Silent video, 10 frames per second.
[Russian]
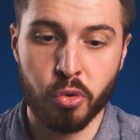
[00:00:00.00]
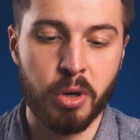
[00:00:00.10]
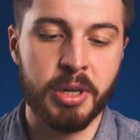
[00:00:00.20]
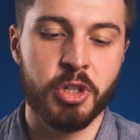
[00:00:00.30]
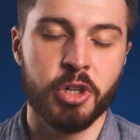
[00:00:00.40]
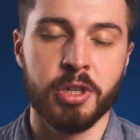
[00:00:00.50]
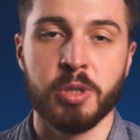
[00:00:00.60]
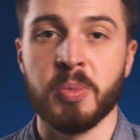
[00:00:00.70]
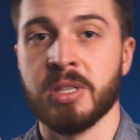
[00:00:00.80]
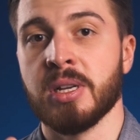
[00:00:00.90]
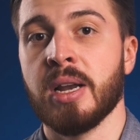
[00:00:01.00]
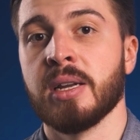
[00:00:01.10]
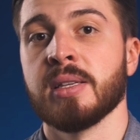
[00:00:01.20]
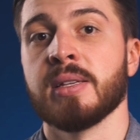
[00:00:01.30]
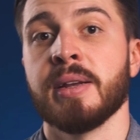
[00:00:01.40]
только через
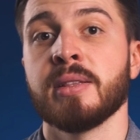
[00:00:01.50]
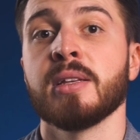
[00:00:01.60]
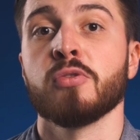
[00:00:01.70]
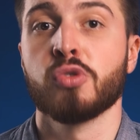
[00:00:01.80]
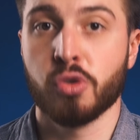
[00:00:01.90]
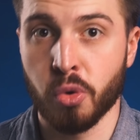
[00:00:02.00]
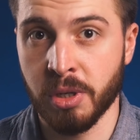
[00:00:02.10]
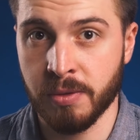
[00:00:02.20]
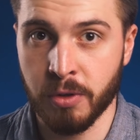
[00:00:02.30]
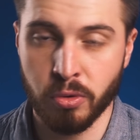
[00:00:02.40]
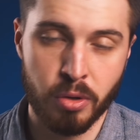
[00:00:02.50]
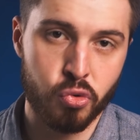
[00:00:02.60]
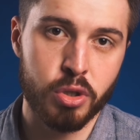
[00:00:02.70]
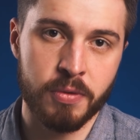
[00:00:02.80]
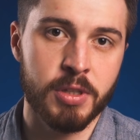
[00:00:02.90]
специальное зарядное устройство, куда
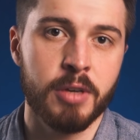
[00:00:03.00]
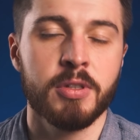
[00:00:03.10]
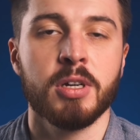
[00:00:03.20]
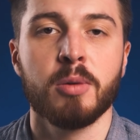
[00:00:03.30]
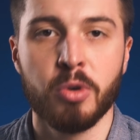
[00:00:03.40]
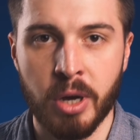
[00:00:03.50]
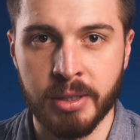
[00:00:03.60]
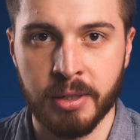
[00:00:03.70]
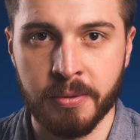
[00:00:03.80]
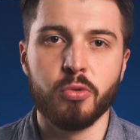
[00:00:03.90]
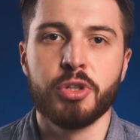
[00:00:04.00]
нужно вставить аккумулятор.